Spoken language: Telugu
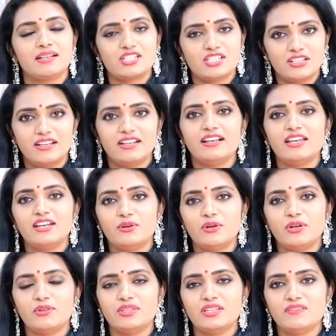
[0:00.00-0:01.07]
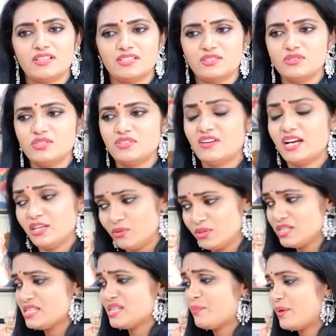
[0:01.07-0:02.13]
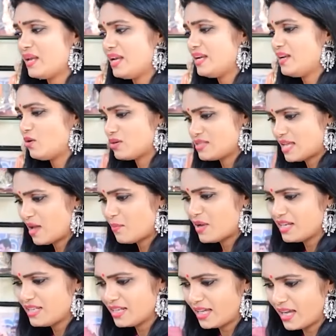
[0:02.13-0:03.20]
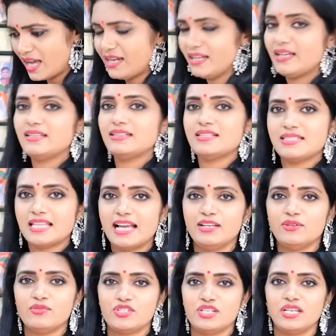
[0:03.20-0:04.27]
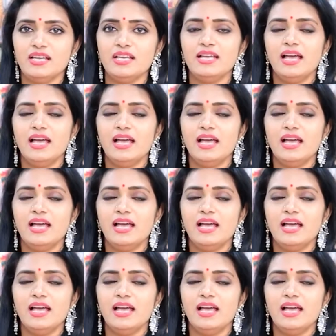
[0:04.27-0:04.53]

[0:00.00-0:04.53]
కిషన్ రెడ్డి గారికి కూడా ఉంది ఫస్ట్ నుంచి వారి గురించి చెప్పాలన్న ఒక సామాన్య కార్యకర్త స్థాయి నుంచి